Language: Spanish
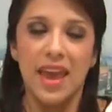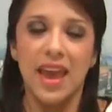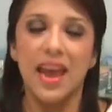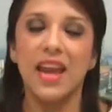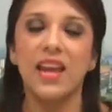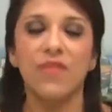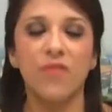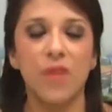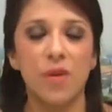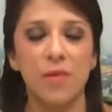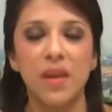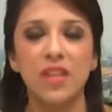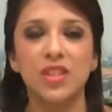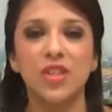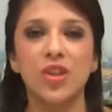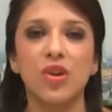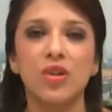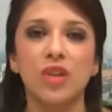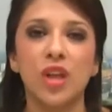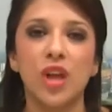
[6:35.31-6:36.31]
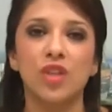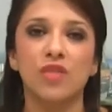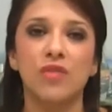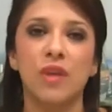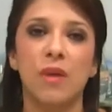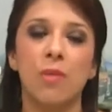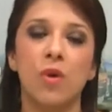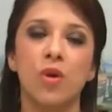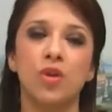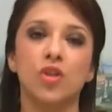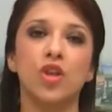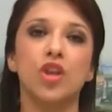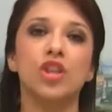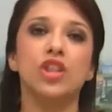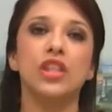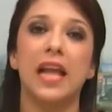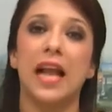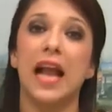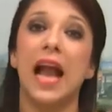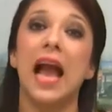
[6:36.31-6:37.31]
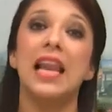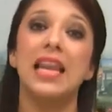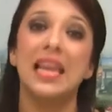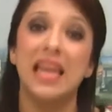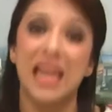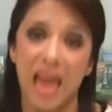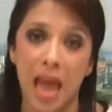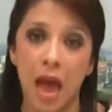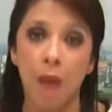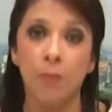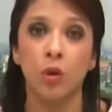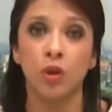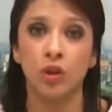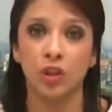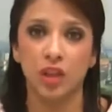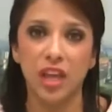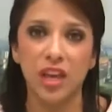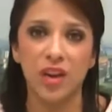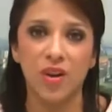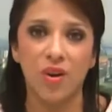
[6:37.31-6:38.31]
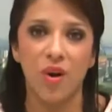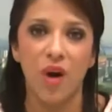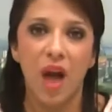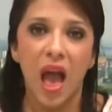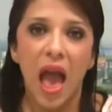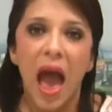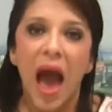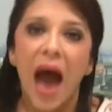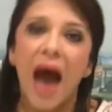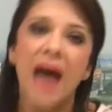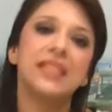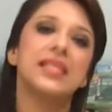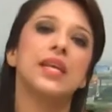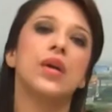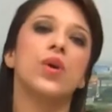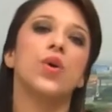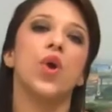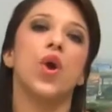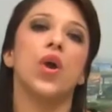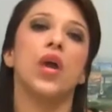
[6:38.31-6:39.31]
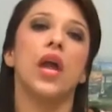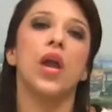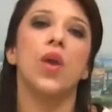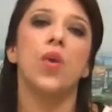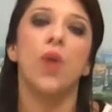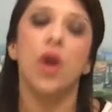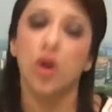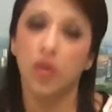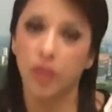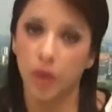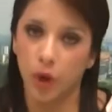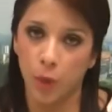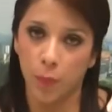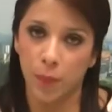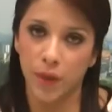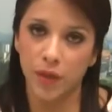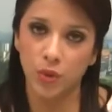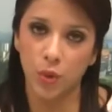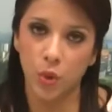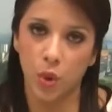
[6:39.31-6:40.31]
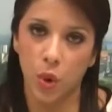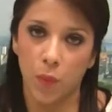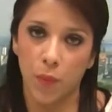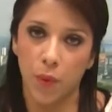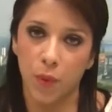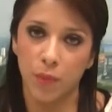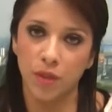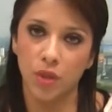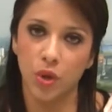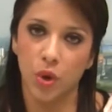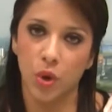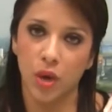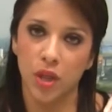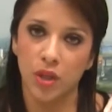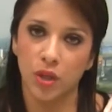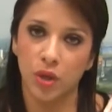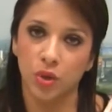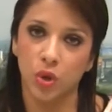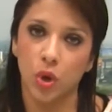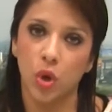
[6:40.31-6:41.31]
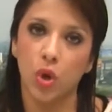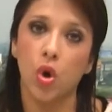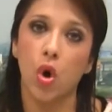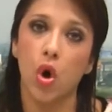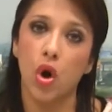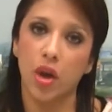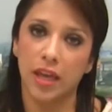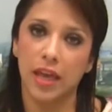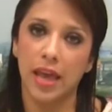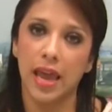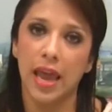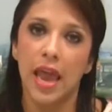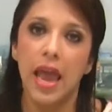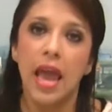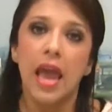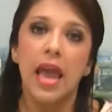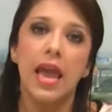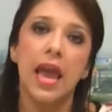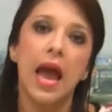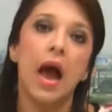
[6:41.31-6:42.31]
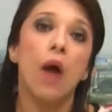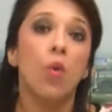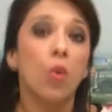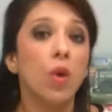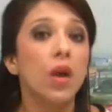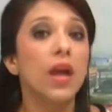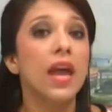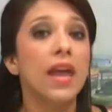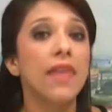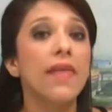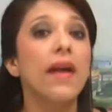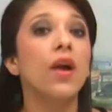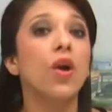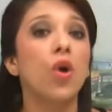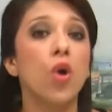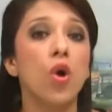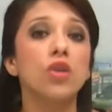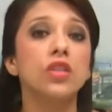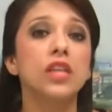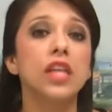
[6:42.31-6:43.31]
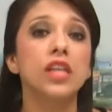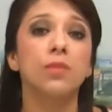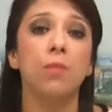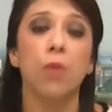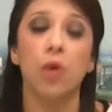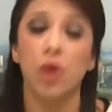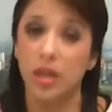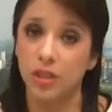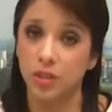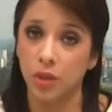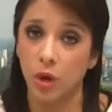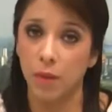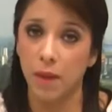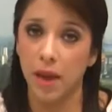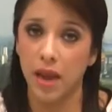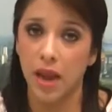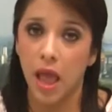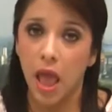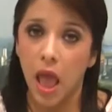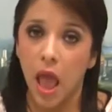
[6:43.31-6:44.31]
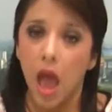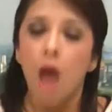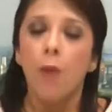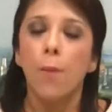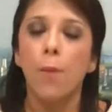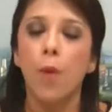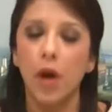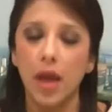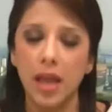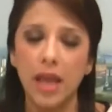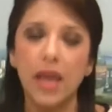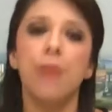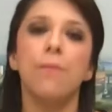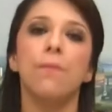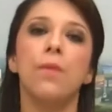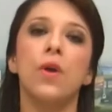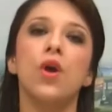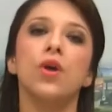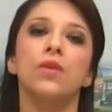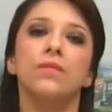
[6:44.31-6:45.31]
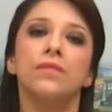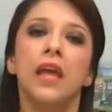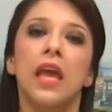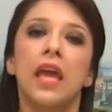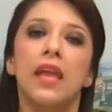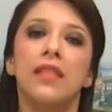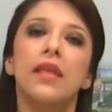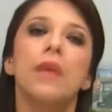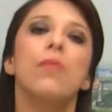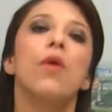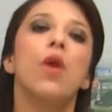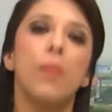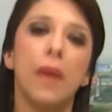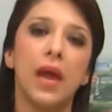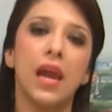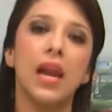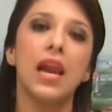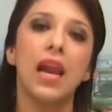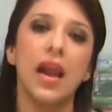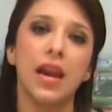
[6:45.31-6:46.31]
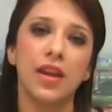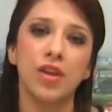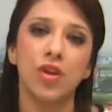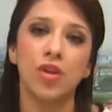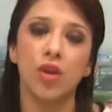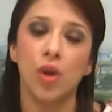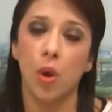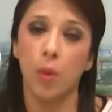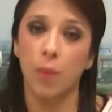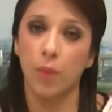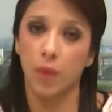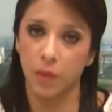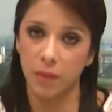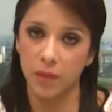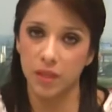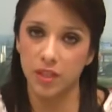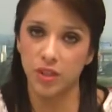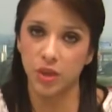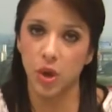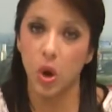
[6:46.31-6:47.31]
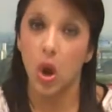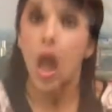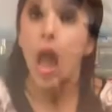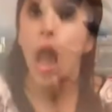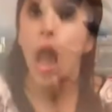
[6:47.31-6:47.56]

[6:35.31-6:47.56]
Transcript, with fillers: En información de los famosos, Galilea Montijo aseguró que luego de romper su compromiso con el doctor Jorge, aún quedan cosas por resolver. Por ejemplo, devolverle el anillo de compromiso,